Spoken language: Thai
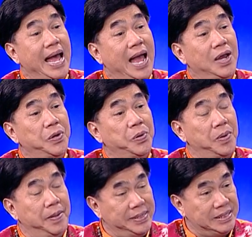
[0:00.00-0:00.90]
นาให้ดู
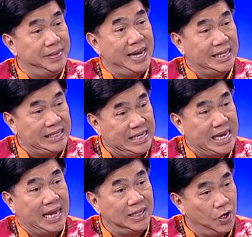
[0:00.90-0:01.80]
ว่าพี่สัมมนาที่ไหน
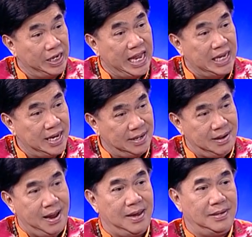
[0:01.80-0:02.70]
ตอนไหนอย่างไร